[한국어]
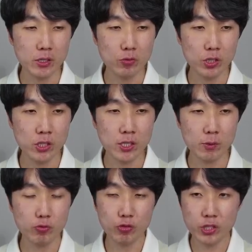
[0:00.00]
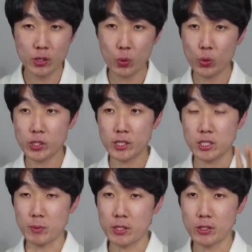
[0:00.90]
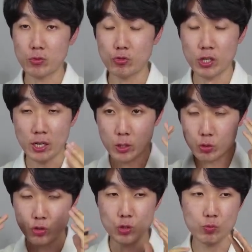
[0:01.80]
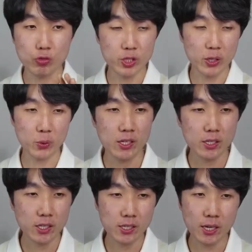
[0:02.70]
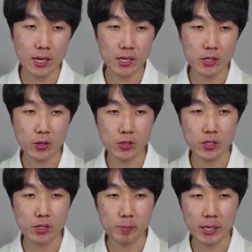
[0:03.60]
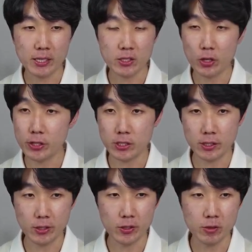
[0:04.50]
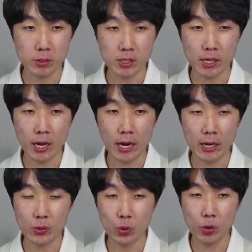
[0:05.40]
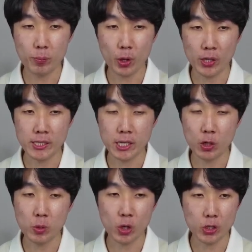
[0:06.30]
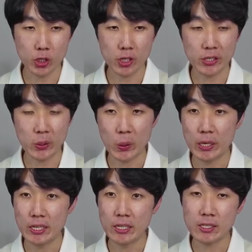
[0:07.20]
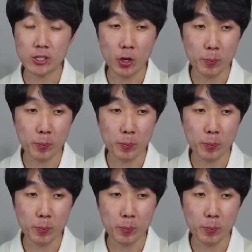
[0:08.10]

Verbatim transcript: 우리는 그냥 문자로 코딩했지만은, 우리가 읽을 수 있는 문자로 기계가 이거를 받아들여야 되잖아요. 기계가 알도록 변환 작업을 거쳐야 돼요. 그런